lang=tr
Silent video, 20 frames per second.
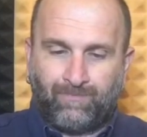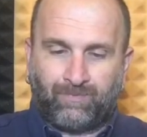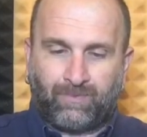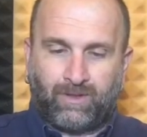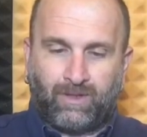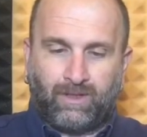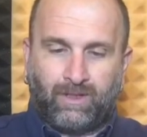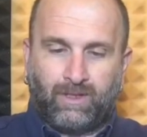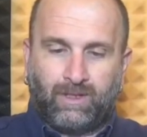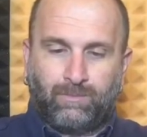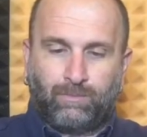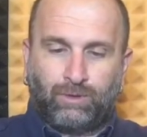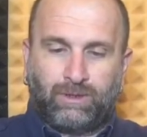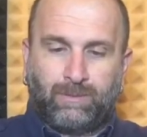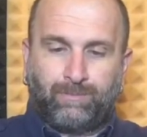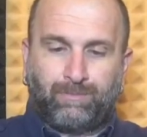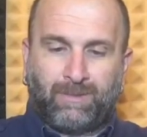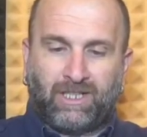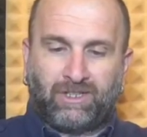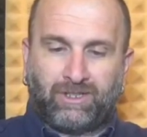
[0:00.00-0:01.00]
E, bu
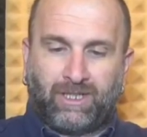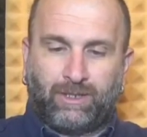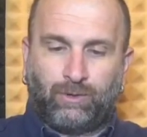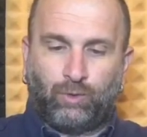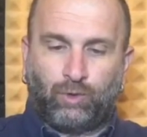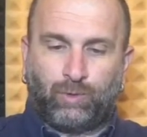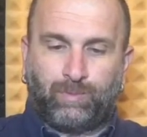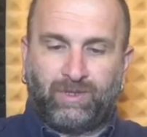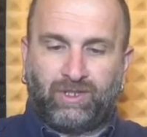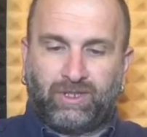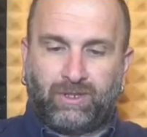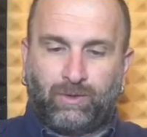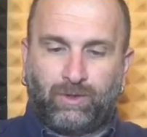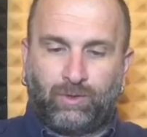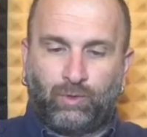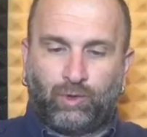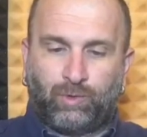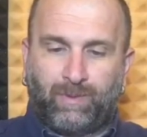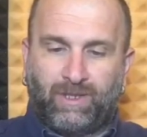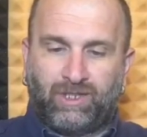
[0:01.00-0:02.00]
tip maçlar
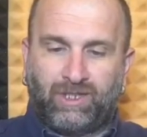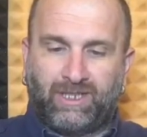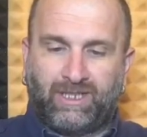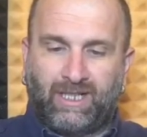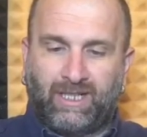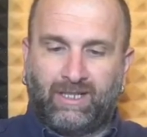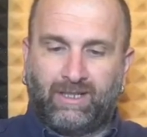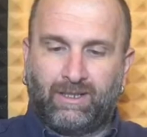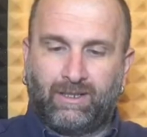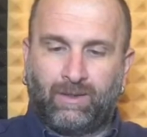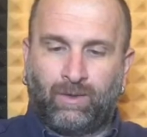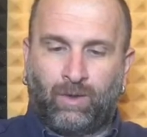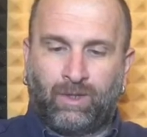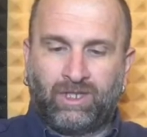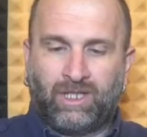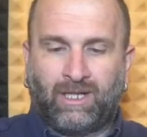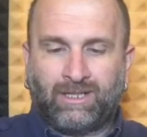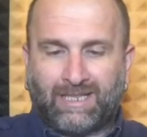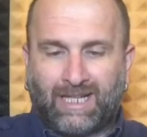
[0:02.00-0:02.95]
3-5-2 oynuyor.